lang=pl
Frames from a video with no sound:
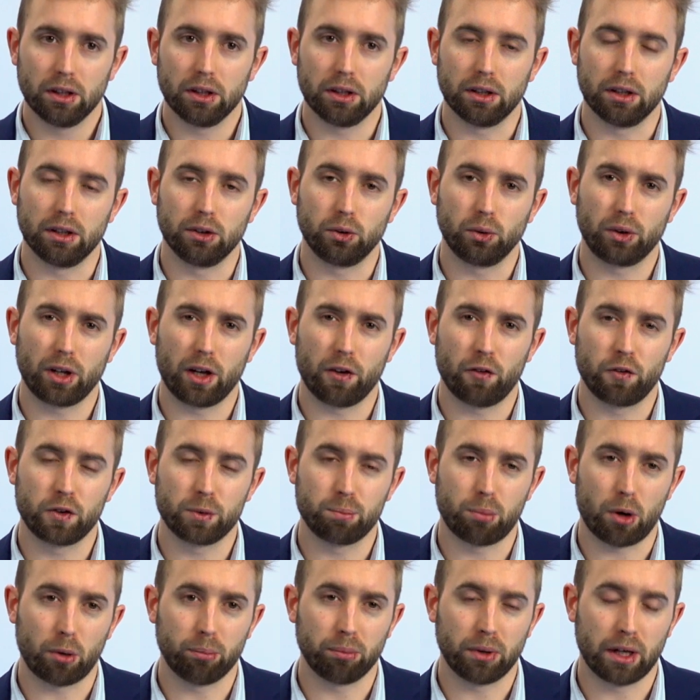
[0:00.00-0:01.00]
E, tutaj
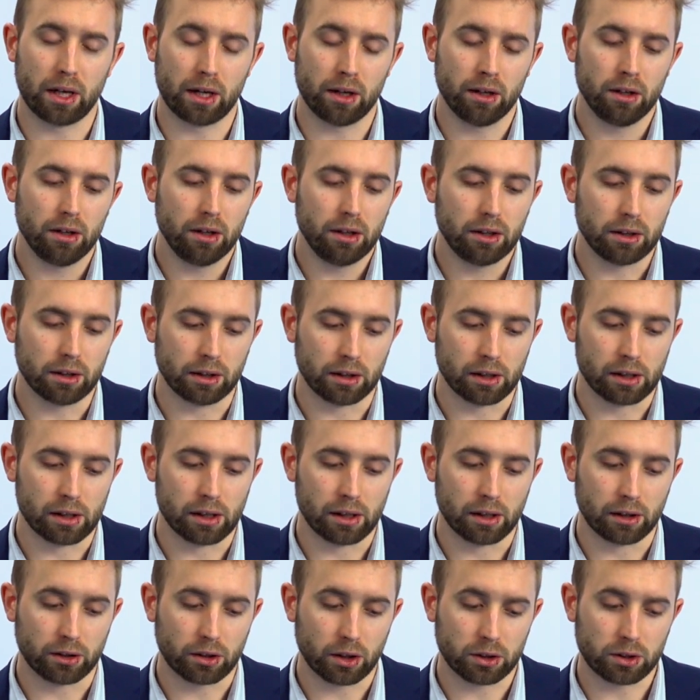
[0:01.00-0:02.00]
wspomnę,
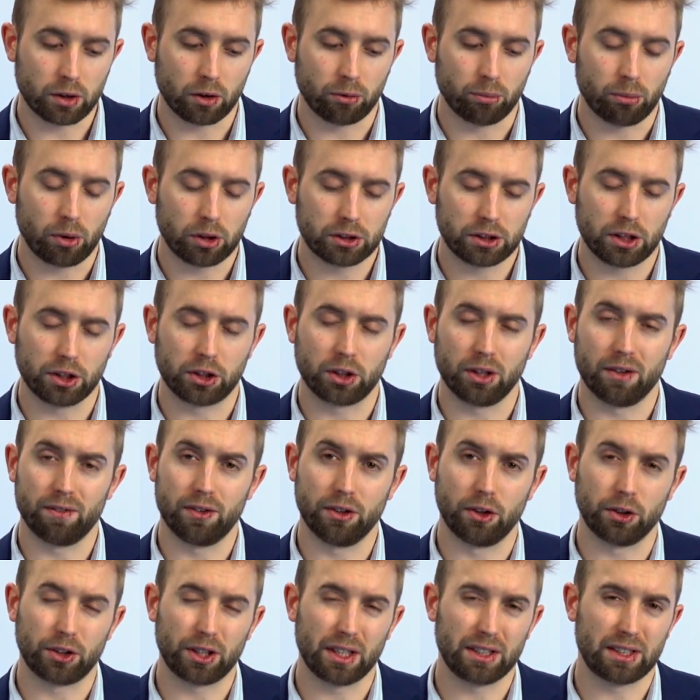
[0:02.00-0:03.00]
e, to są mosty
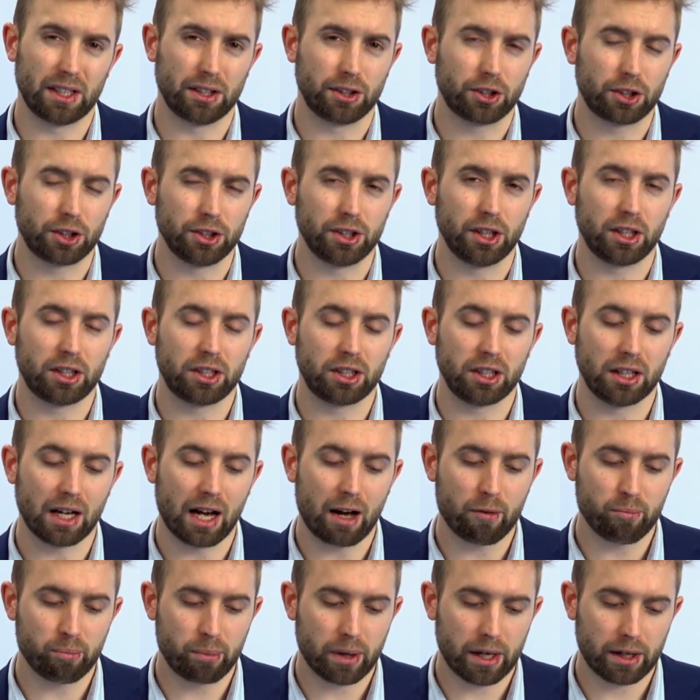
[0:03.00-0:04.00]
szynowe do 630 e,
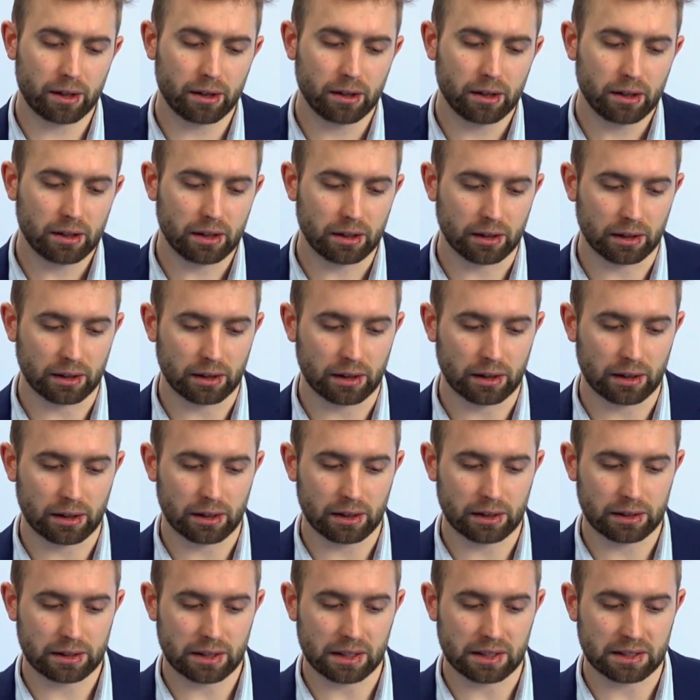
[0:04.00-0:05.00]
A,
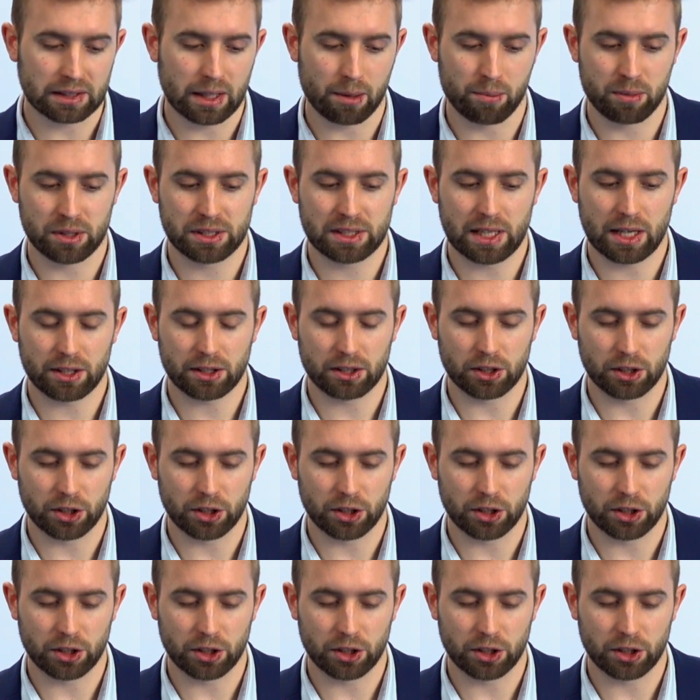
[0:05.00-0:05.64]
system SAS